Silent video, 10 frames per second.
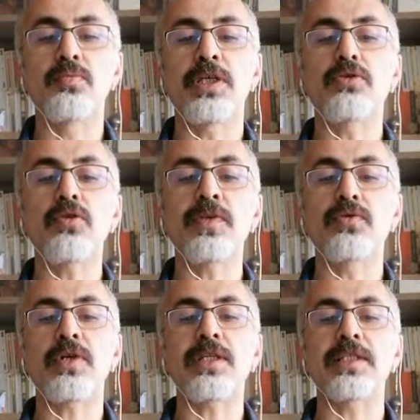petrol
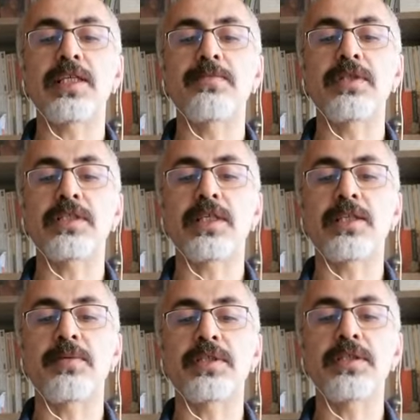ve doğal gaz alımını
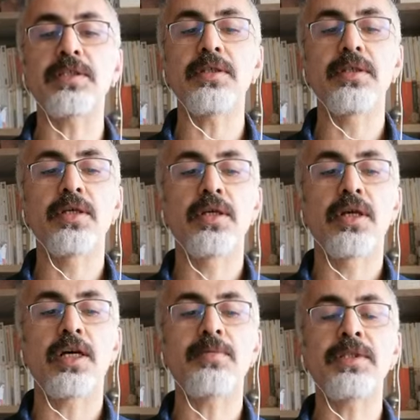yasaklaması
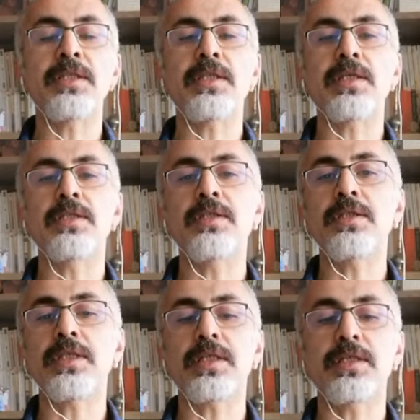ABD'nin kendisini
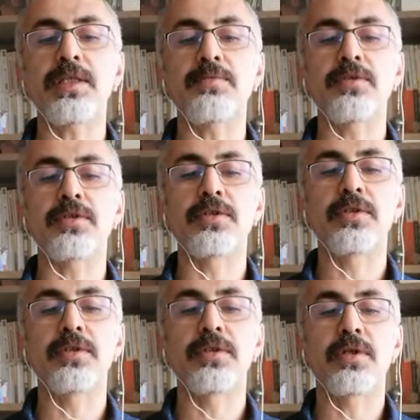direkt etkilemiyor.
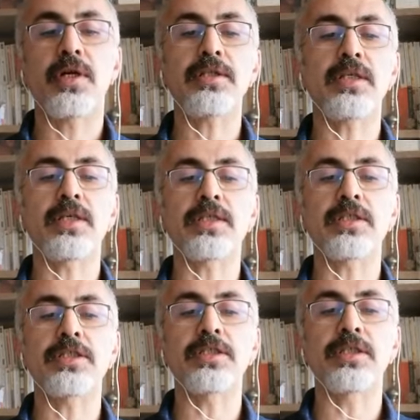Hatta
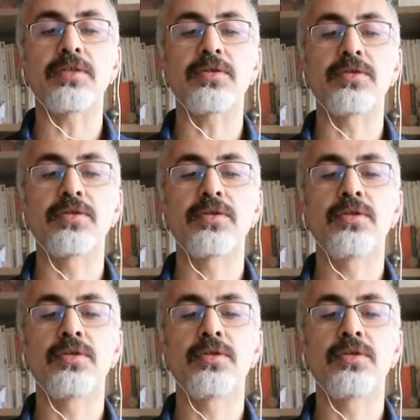kazançlı çıkarıyor.